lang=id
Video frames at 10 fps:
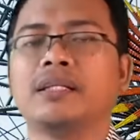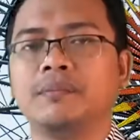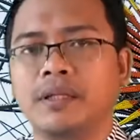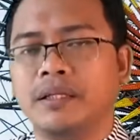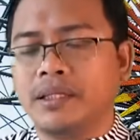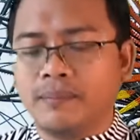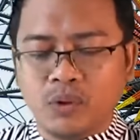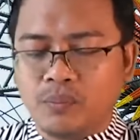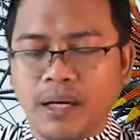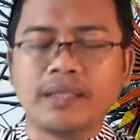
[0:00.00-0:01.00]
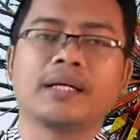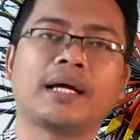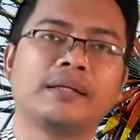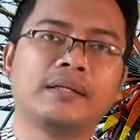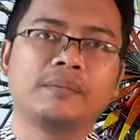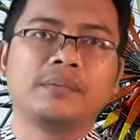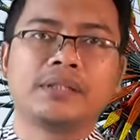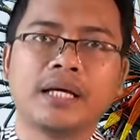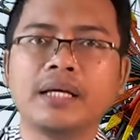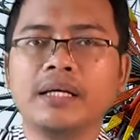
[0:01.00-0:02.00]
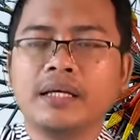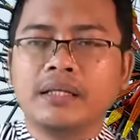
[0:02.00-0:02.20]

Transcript: dimiliki, belum banyak kader yang bisa